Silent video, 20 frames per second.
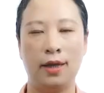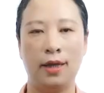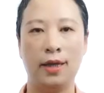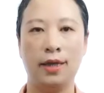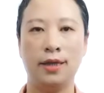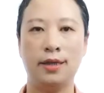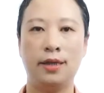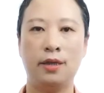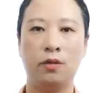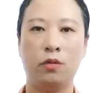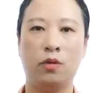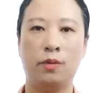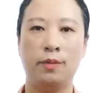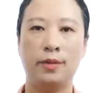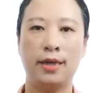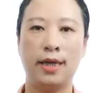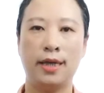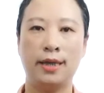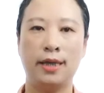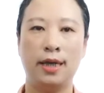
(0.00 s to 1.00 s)
因此，我们
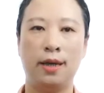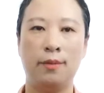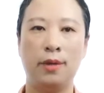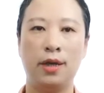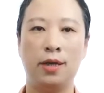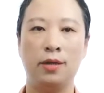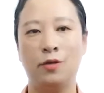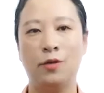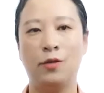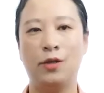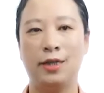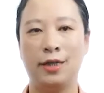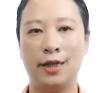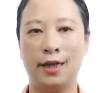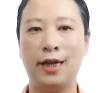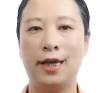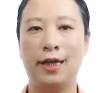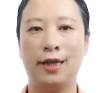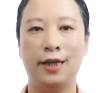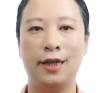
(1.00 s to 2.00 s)
在前面就已经
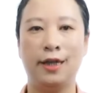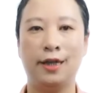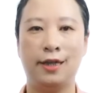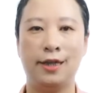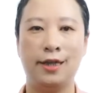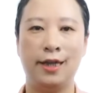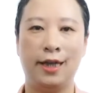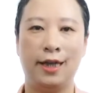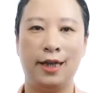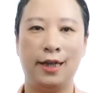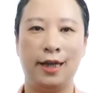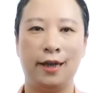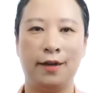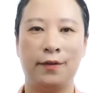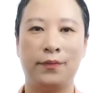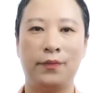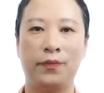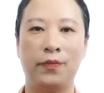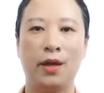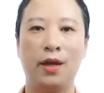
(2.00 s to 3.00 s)
肯定了这一点。
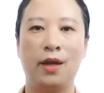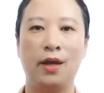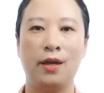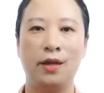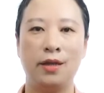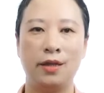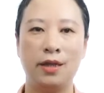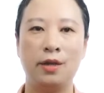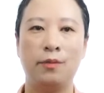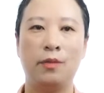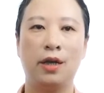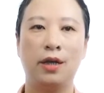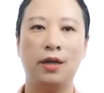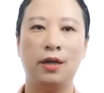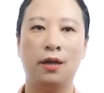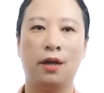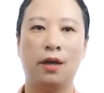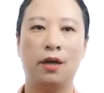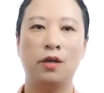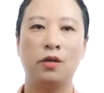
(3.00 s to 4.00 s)
这门
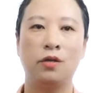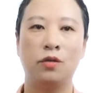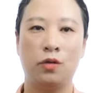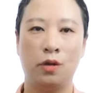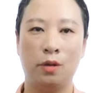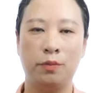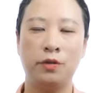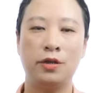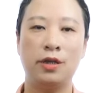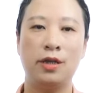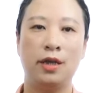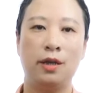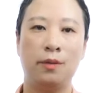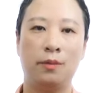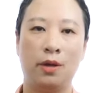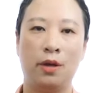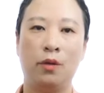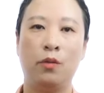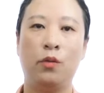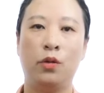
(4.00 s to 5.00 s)
课绝不是一
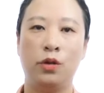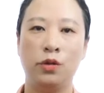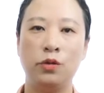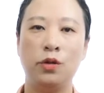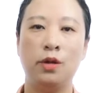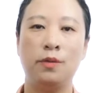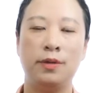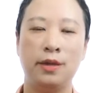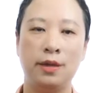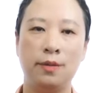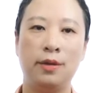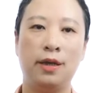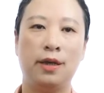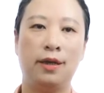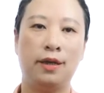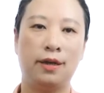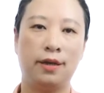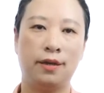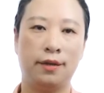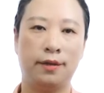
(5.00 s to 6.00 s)
门文学批评
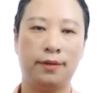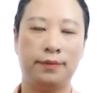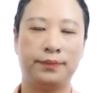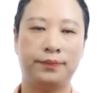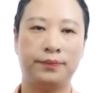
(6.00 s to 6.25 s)
的课。